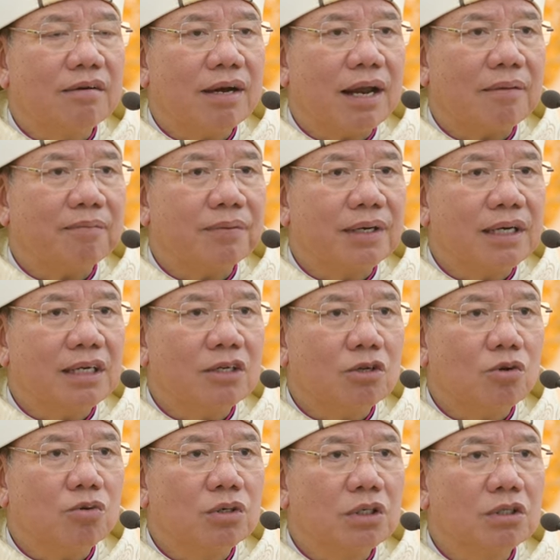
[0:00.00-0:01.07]
làm
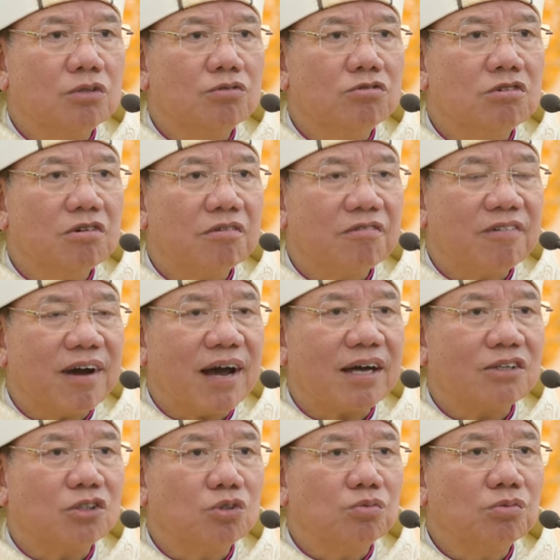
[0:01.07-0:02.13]
Kitô hữu
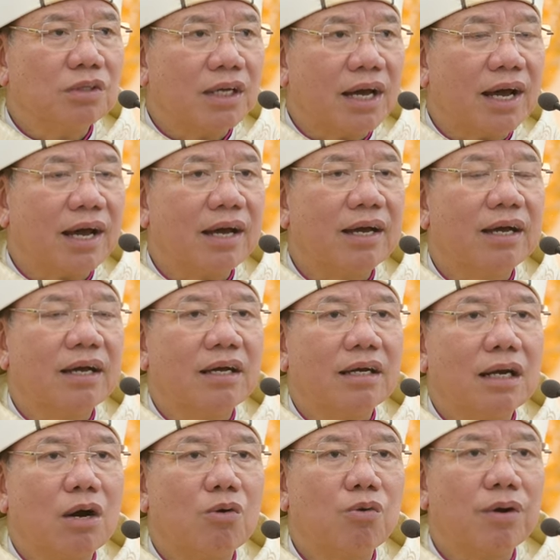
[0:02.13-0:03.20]
và chúng ta
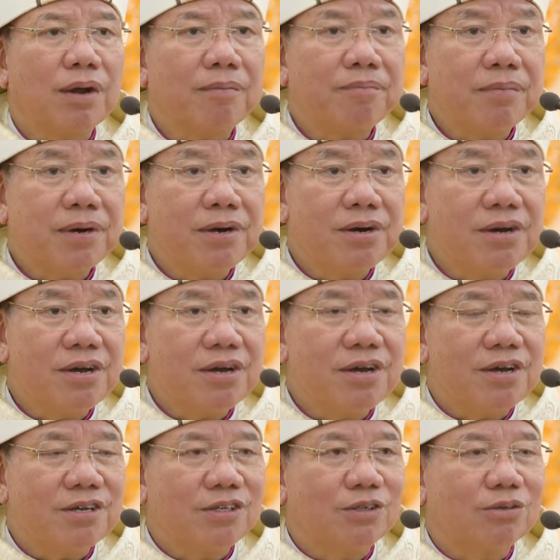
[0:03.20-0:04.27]
đầu năm mới
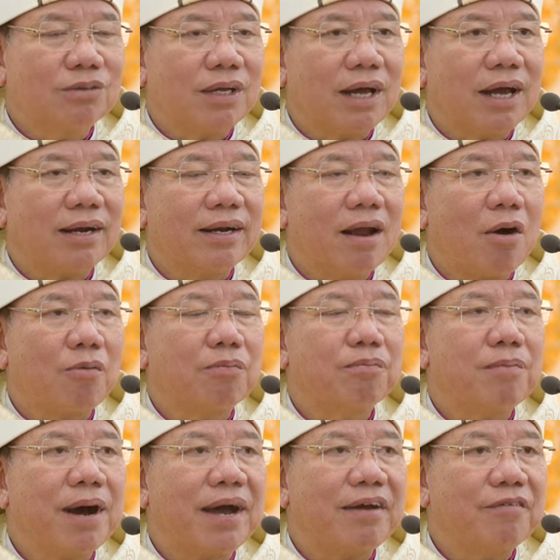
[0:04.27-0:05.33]
chúng ta
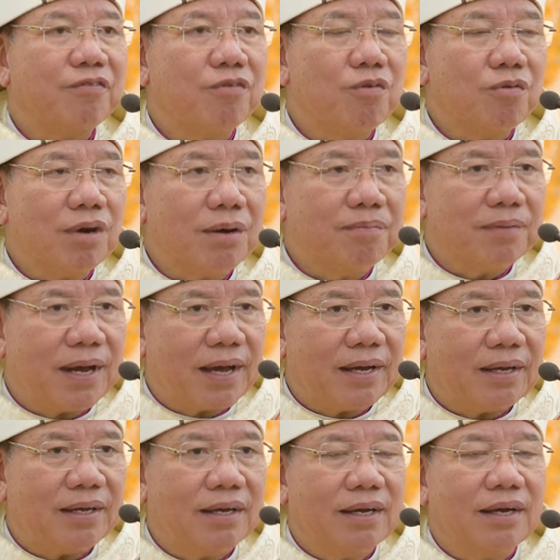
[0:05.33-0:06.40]
đọc bài phúc âm
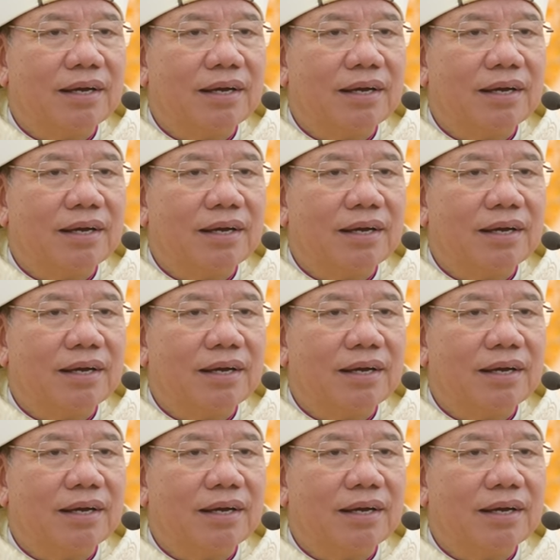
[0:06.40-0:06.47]
này